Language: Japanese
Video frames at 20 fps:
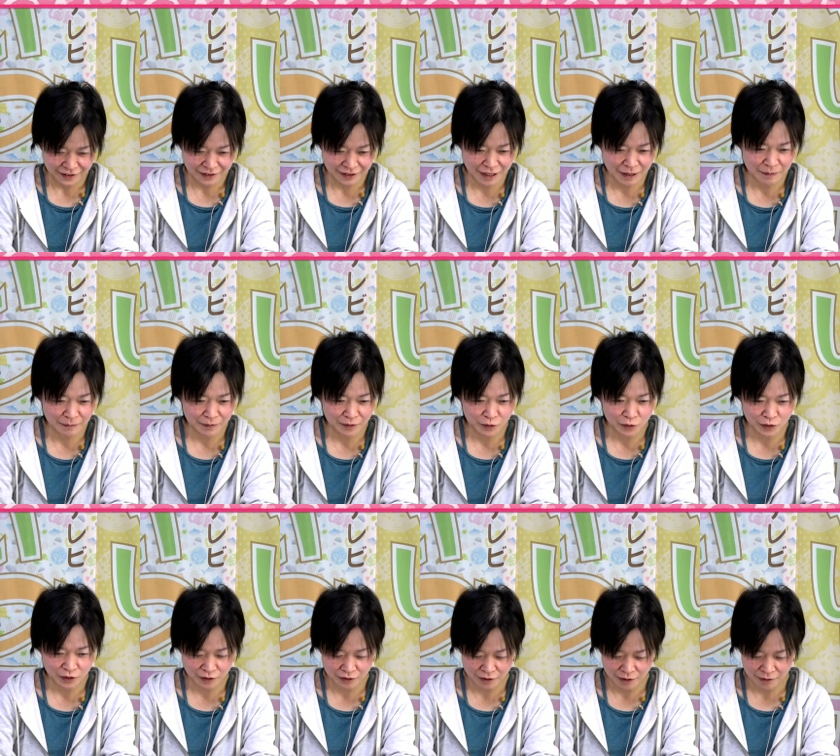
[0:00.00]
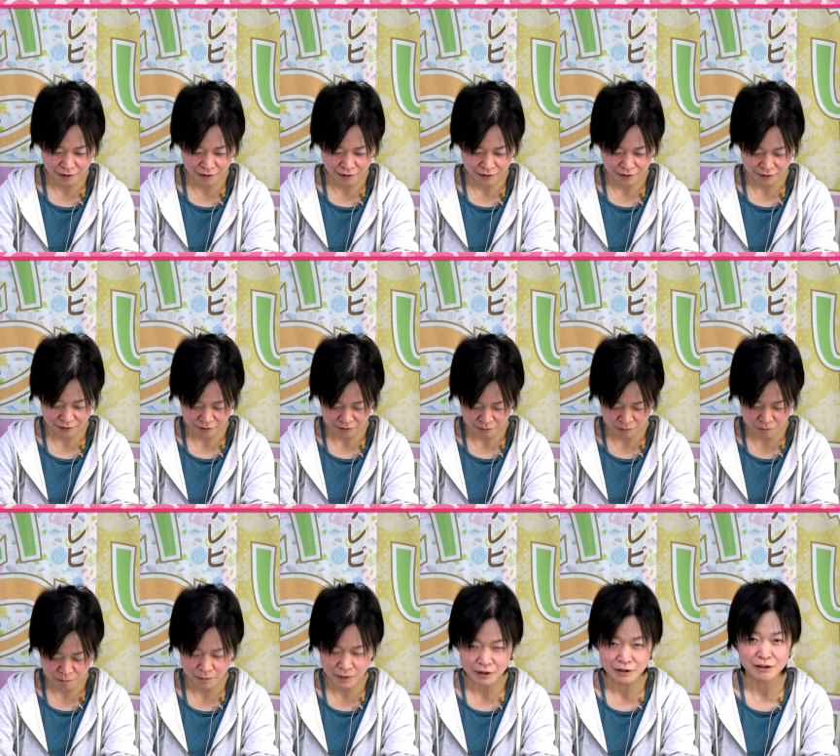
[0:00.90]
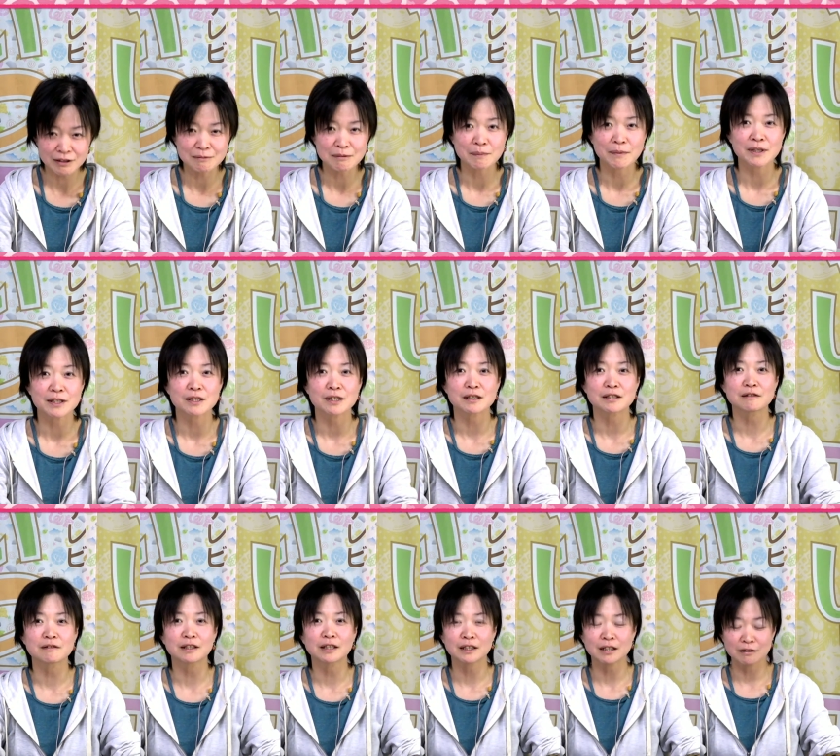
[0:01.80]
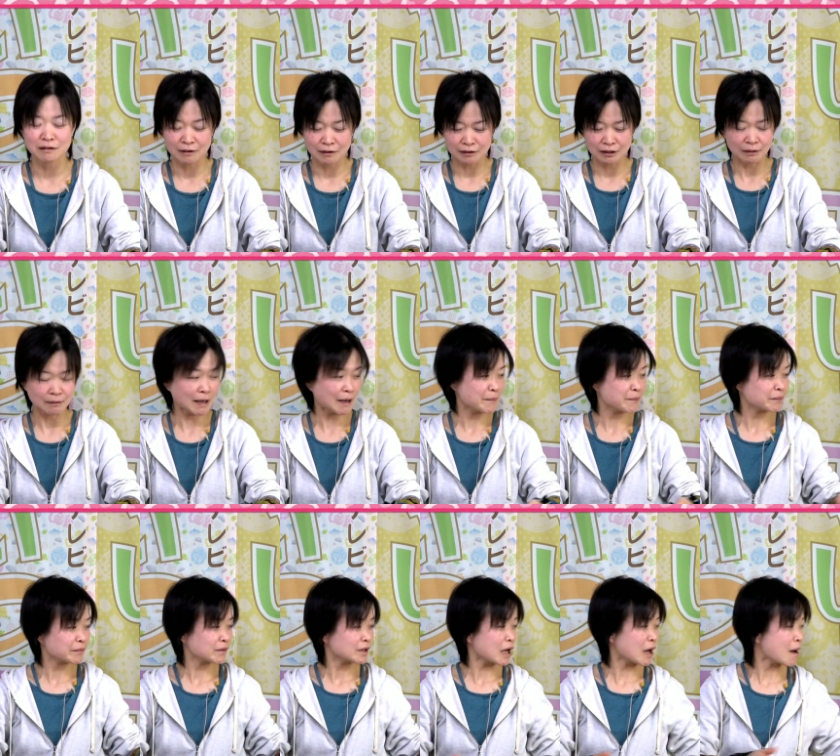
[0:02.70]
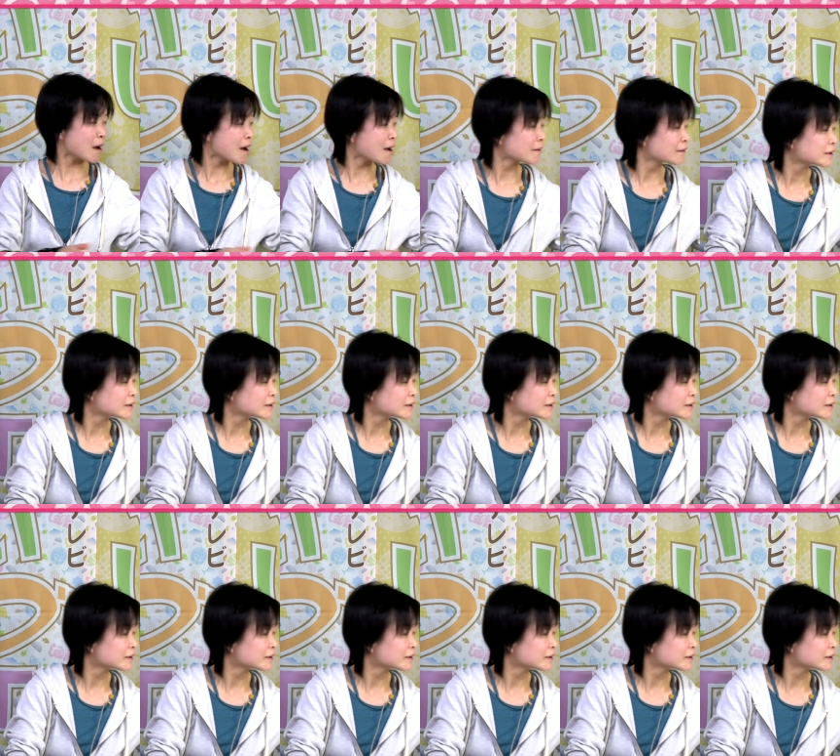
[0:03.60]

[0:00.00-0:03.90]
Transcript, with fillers: ねこれね本番中もメッセージくださる方はあ